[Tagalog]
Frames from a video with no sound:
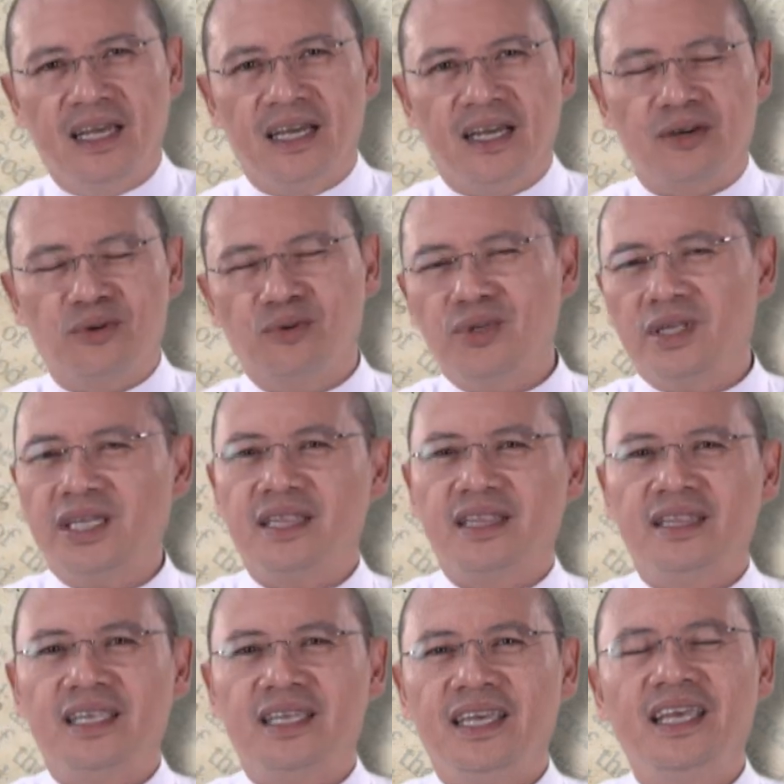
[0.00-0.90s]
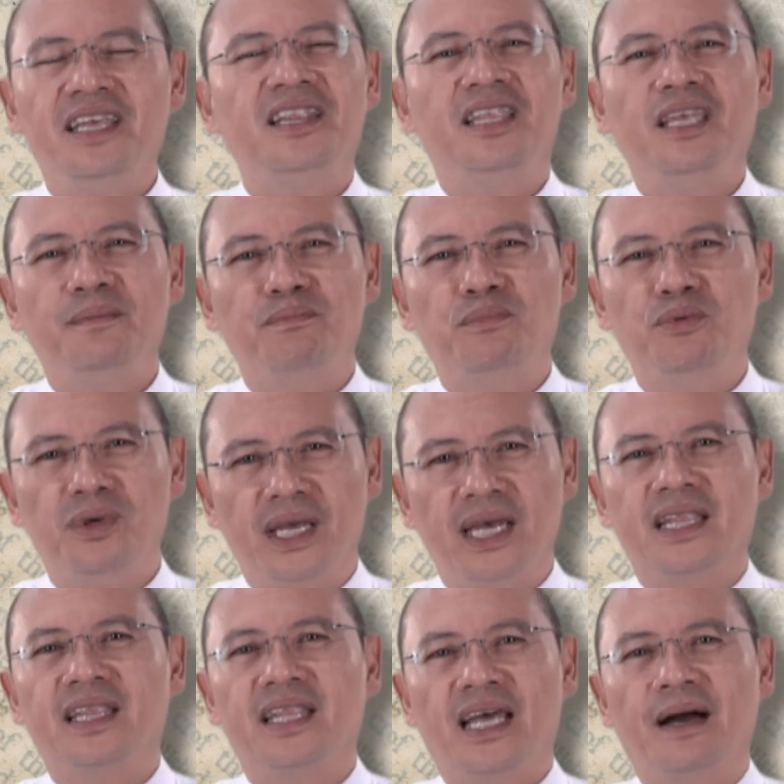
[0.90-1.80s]
Ngunit hindi po
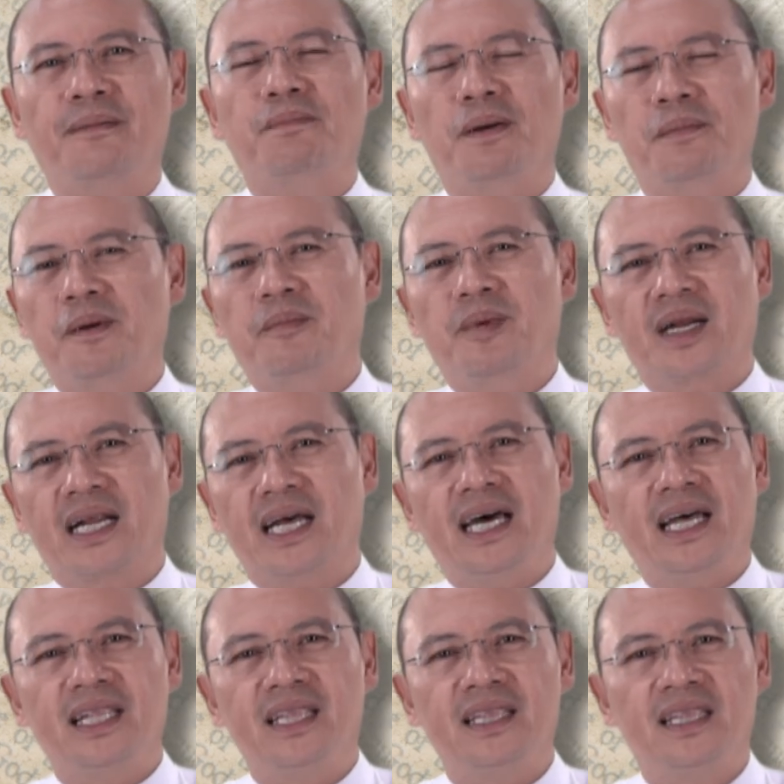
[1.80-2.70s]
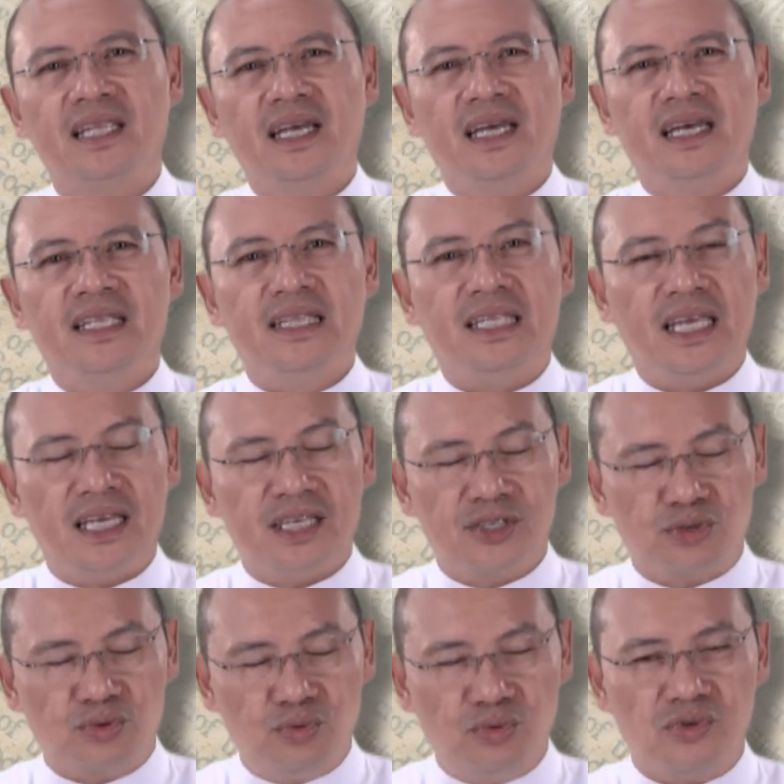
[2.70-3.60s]
yan ang pamamaraan ni
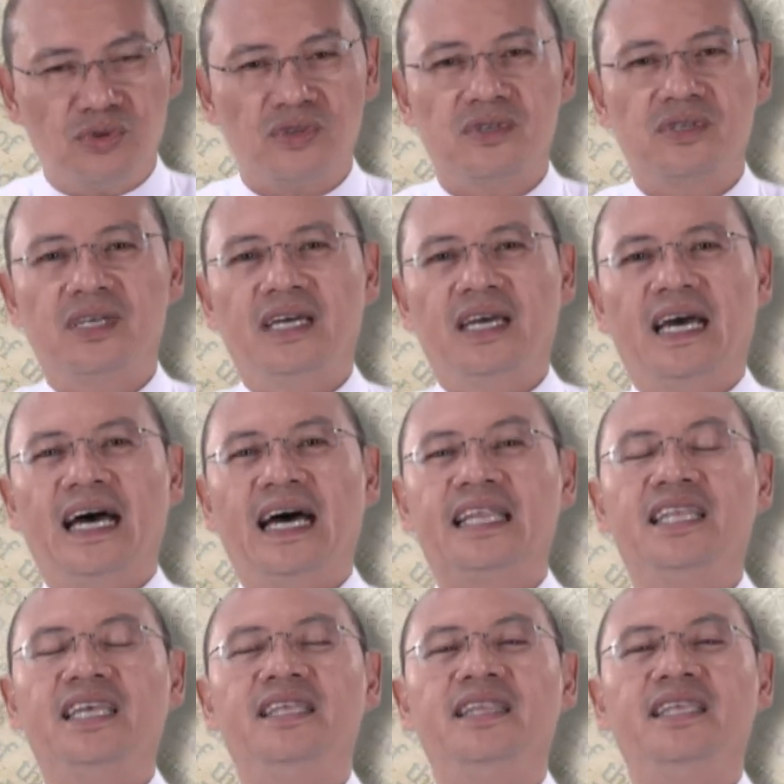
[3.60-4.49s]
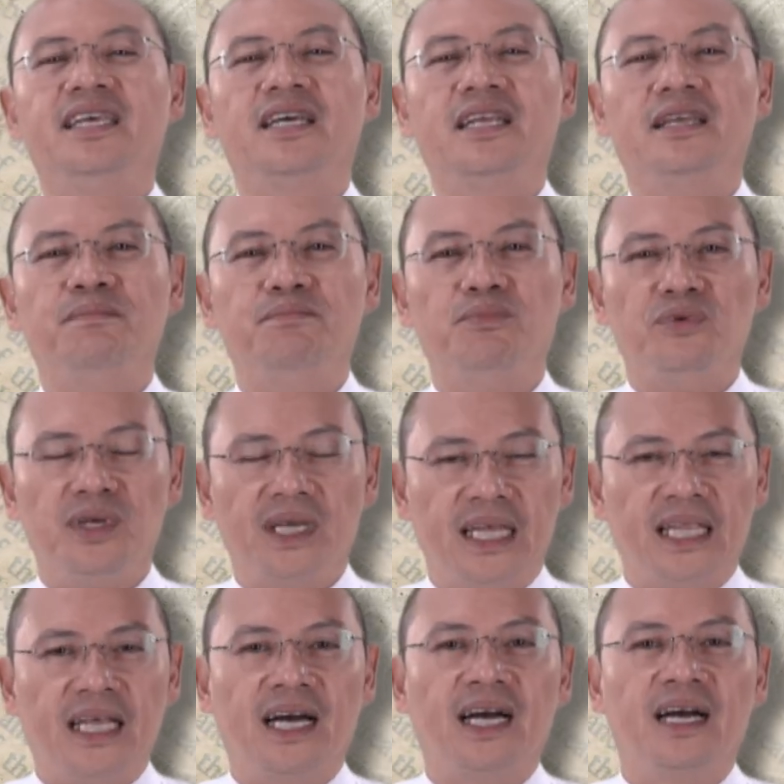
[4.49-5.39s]
Jesus at hindi rin po
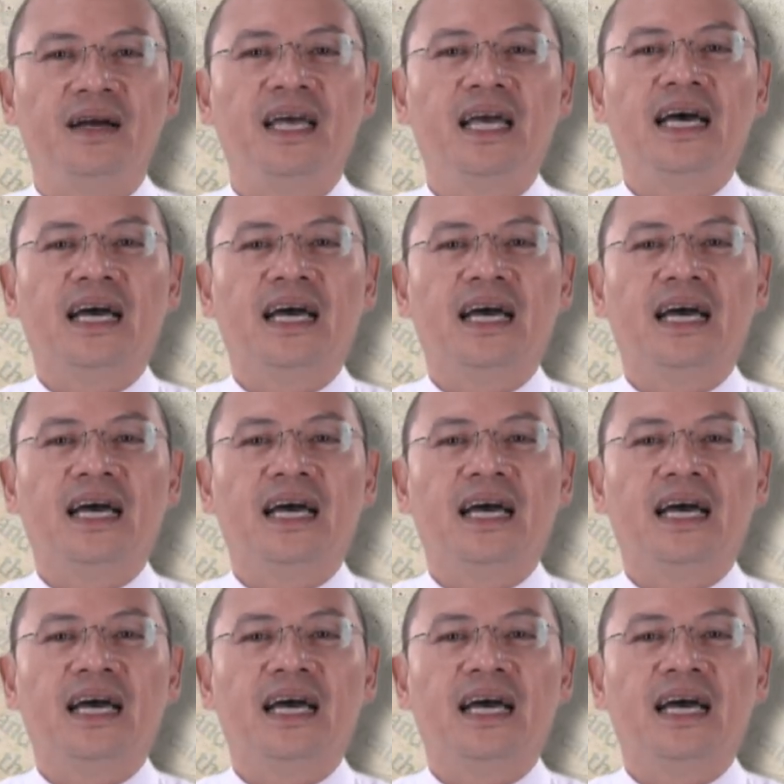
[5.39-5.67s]
yan ang,